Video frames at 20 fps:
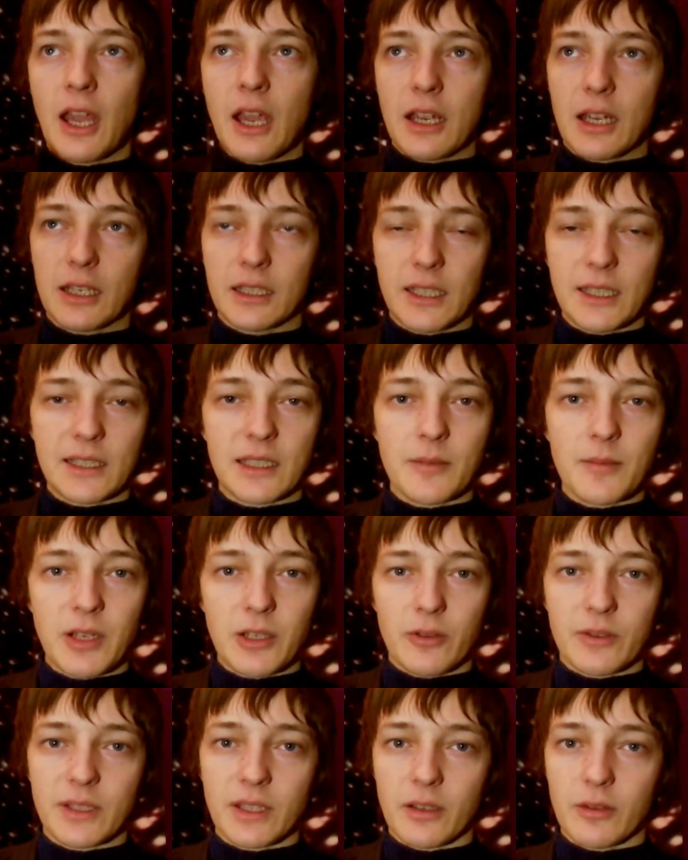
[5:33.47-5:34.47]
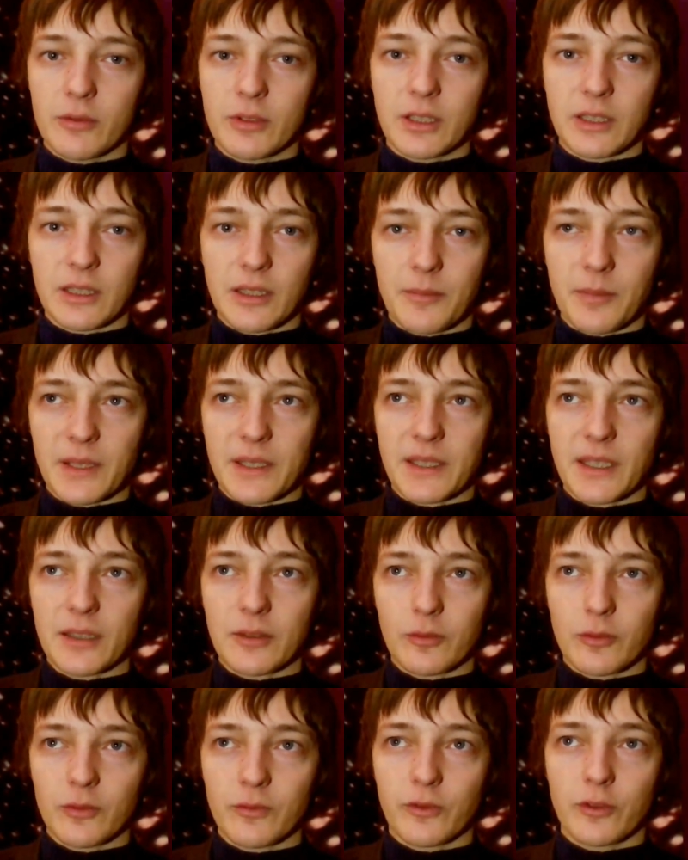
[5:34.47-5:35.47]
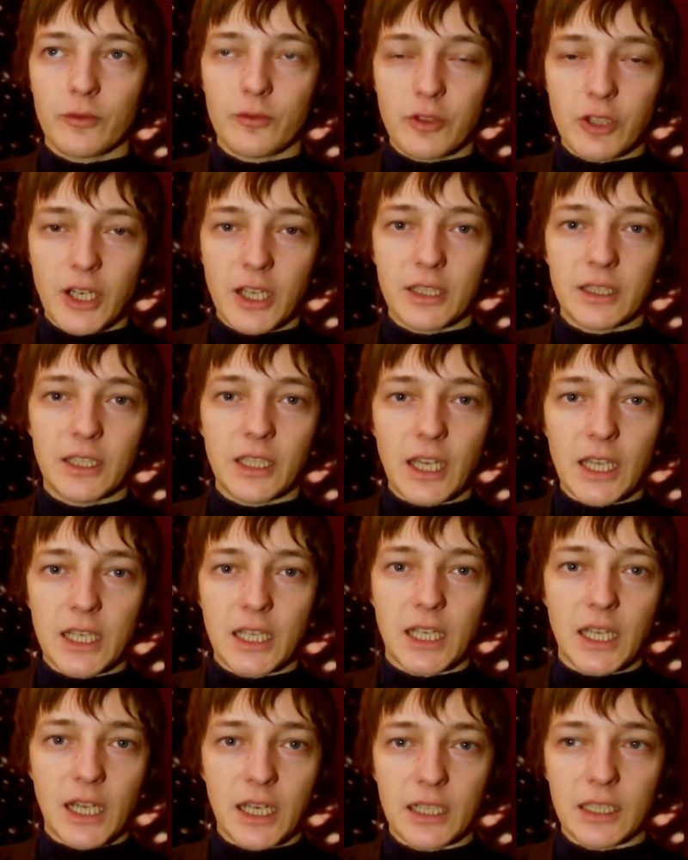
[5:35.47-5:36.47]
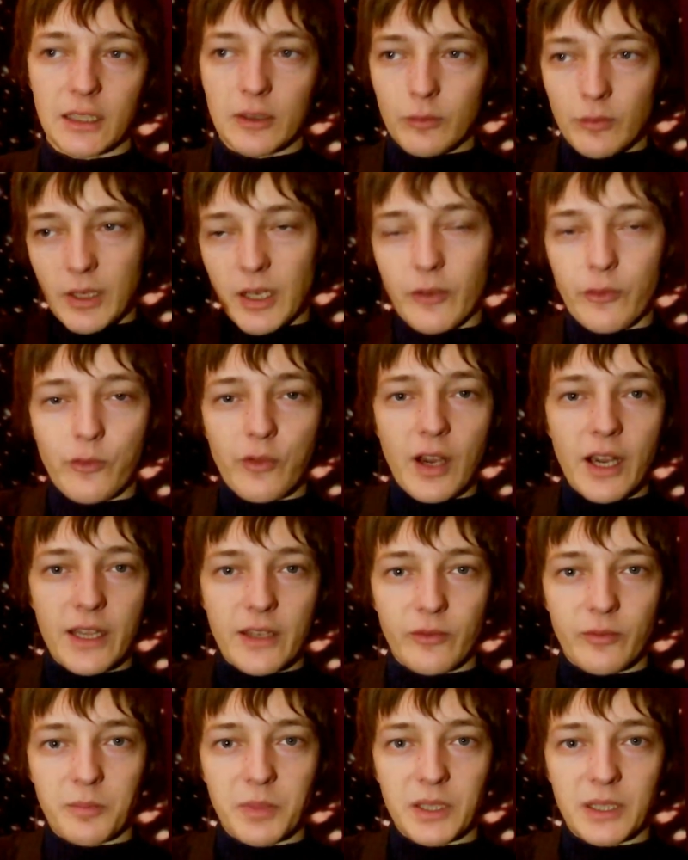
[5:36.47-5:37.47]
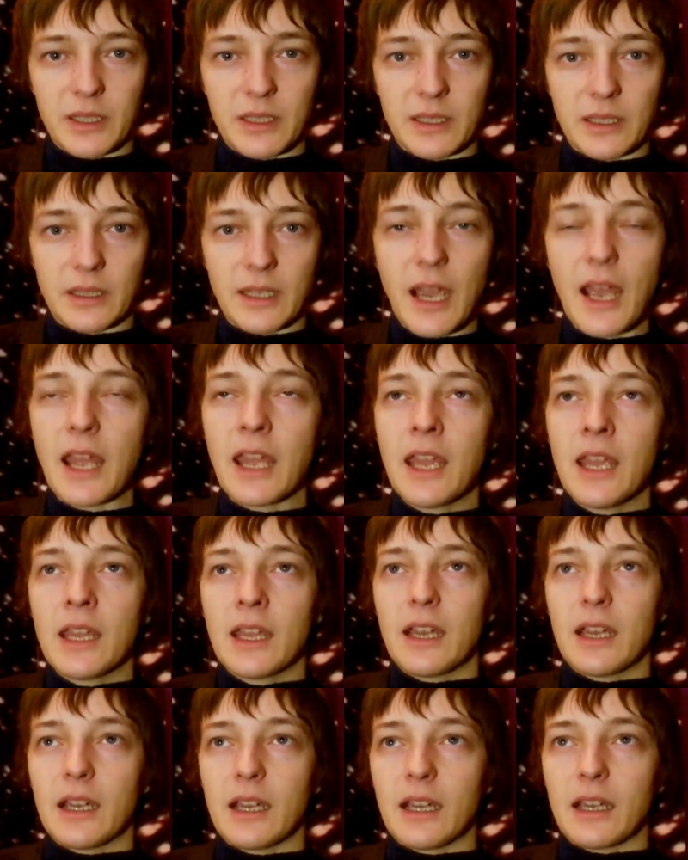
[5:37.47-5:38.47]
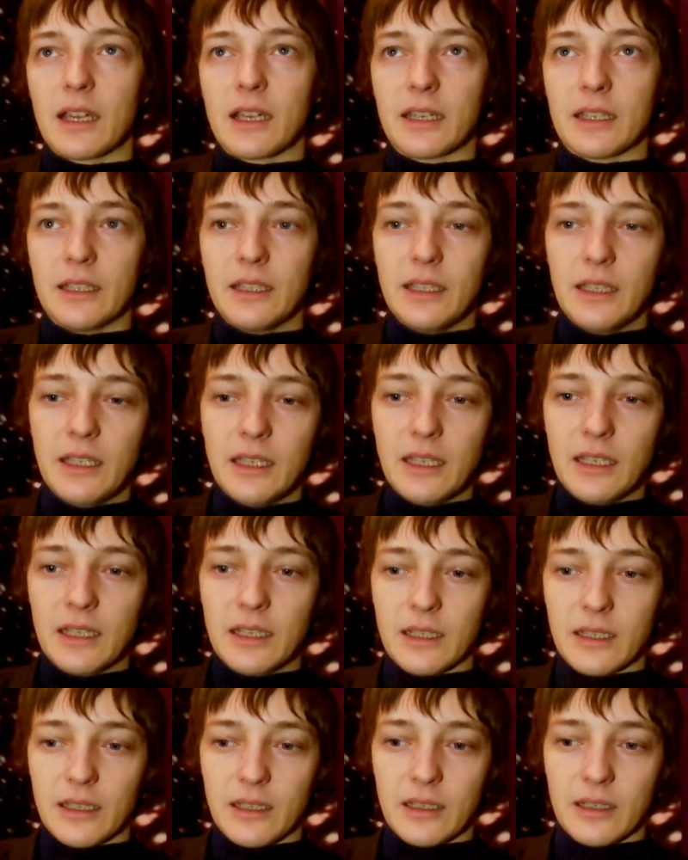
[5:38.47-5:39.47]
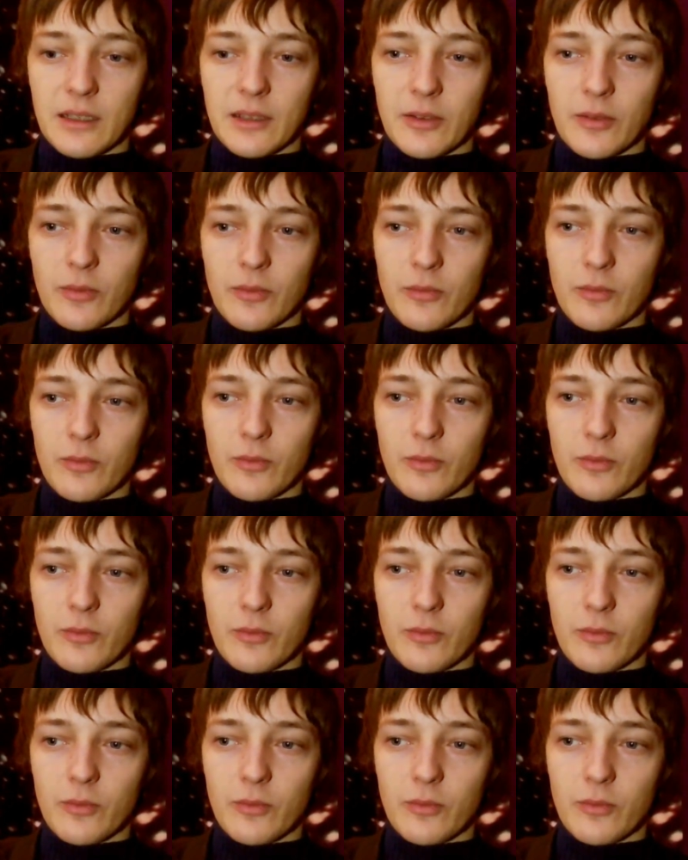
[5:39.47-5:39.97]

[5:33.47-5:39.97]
когда самолет заходит на посадку, он включает яркие огни, ну как фары впереди, да, а, и э,